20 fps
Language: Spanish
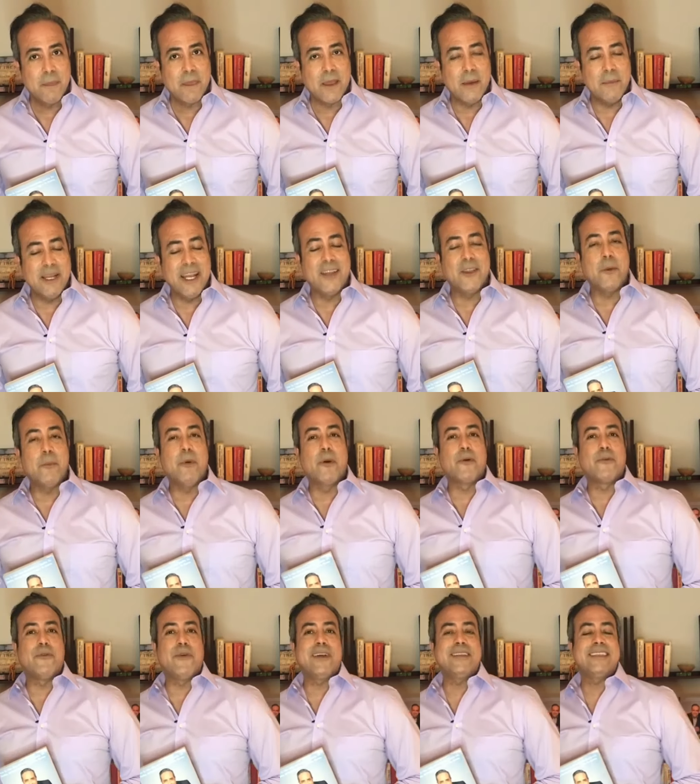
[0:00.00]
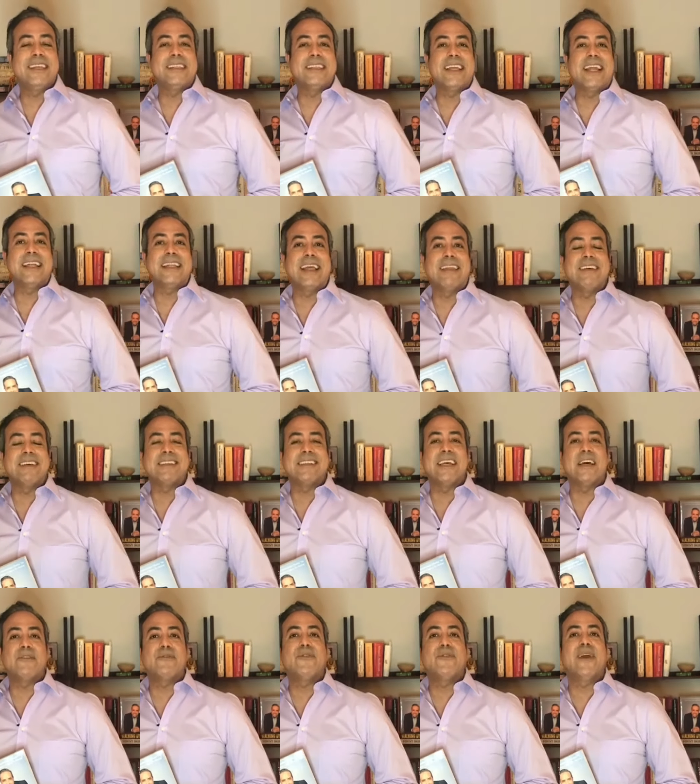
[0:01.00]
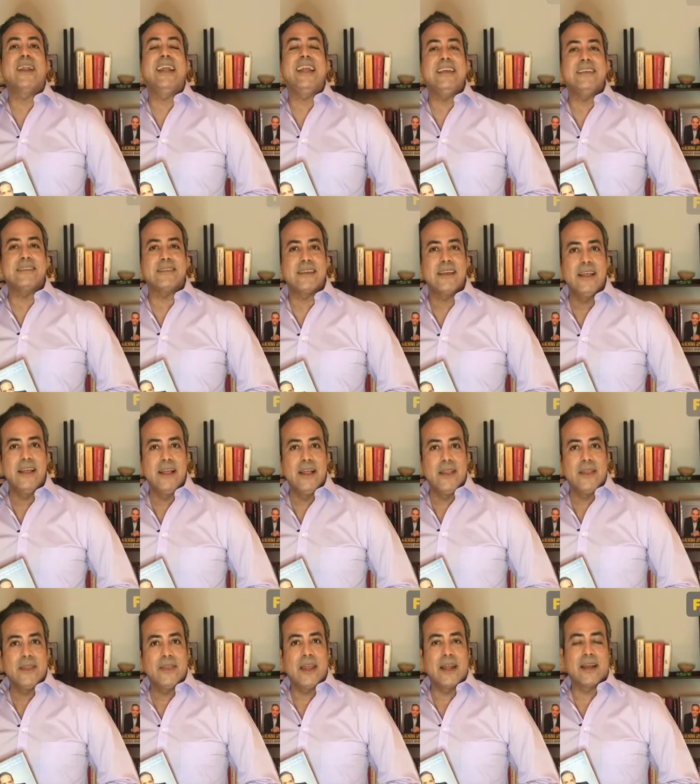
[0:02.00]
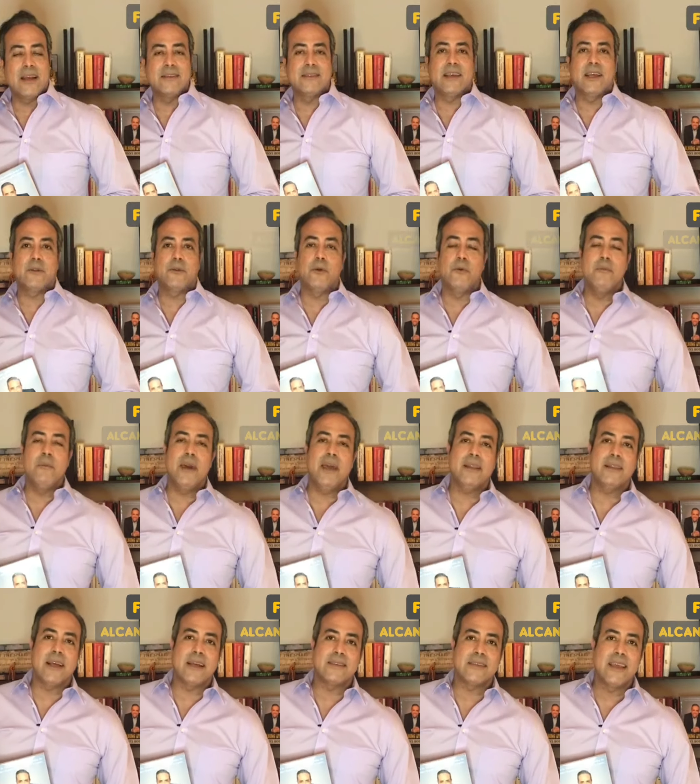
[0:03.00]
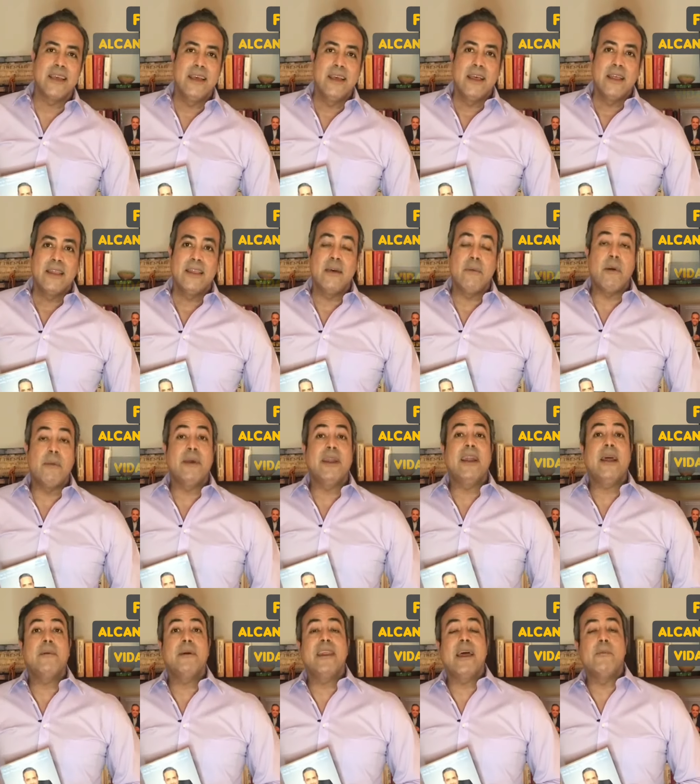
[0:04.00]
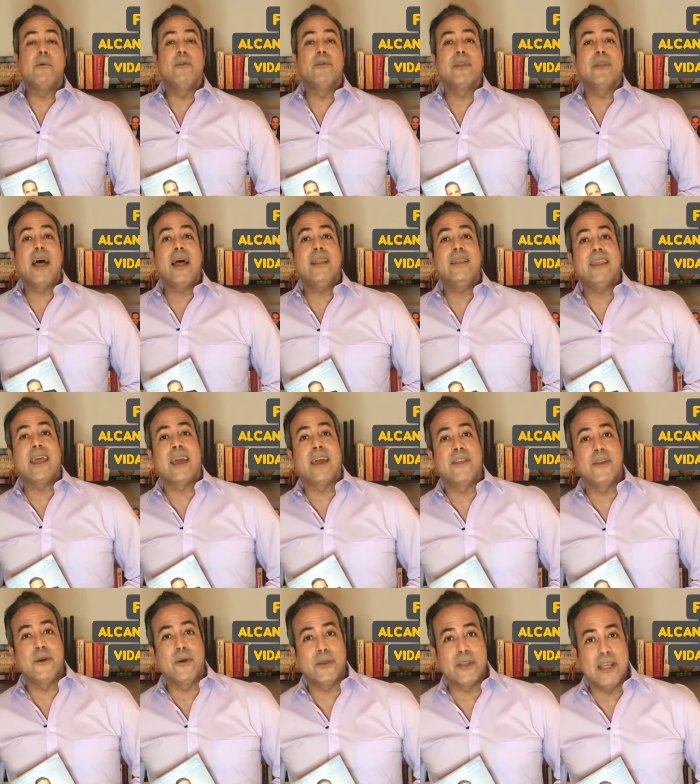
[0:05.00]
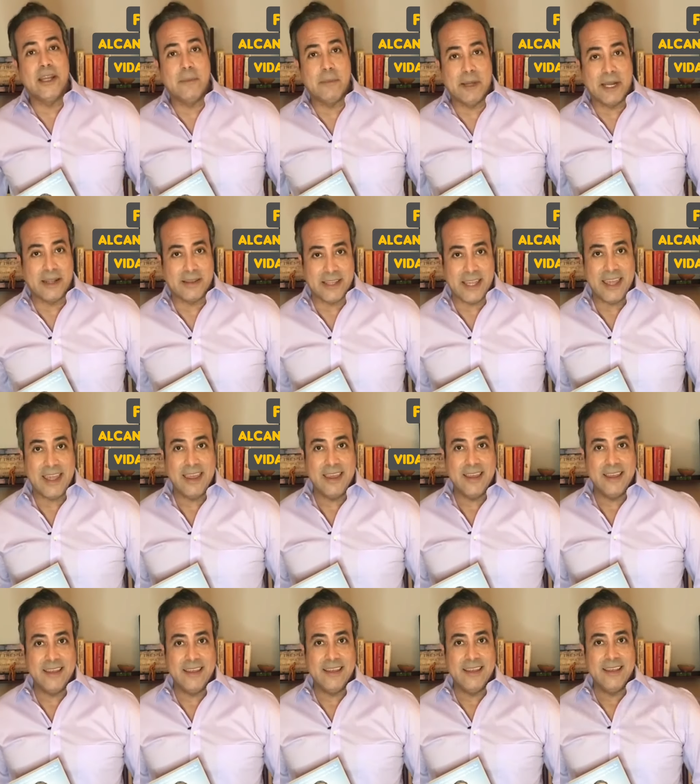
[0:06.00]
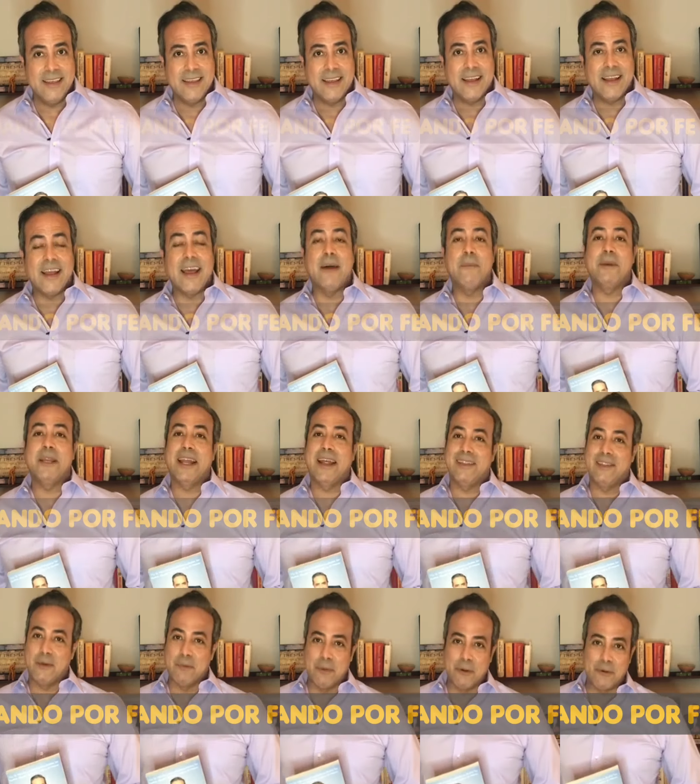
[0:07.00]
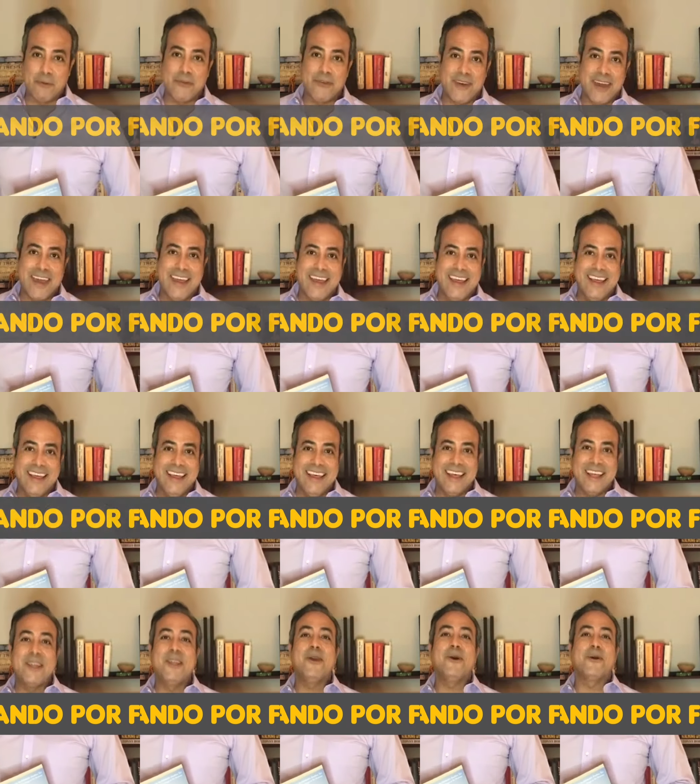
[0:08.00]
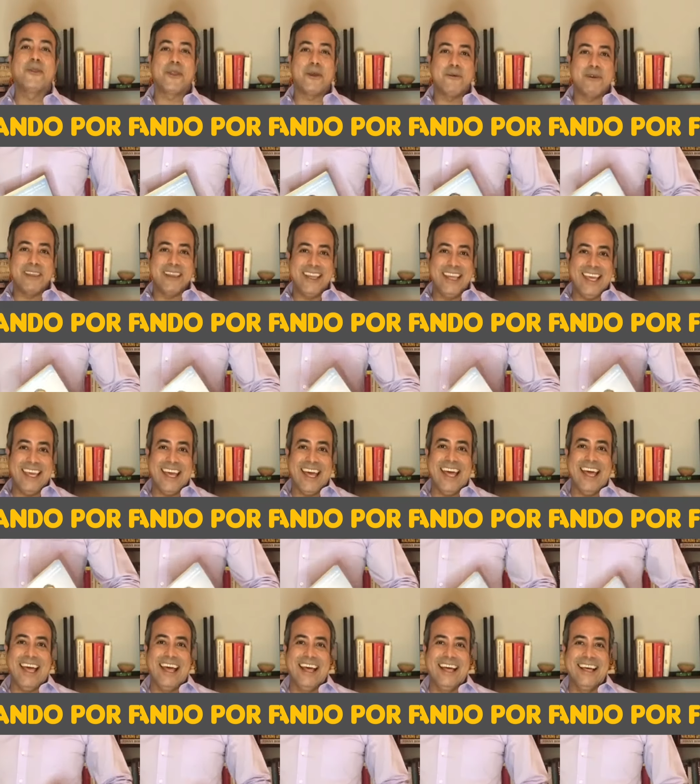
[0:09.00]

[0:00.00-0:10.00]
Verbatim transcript: Caminando por Fe se trata de ser feliz, de alcanzar tus metas, de vivir la vida abundante que Dios tiene para ti. Caminando por Fe. Dios te bendiga.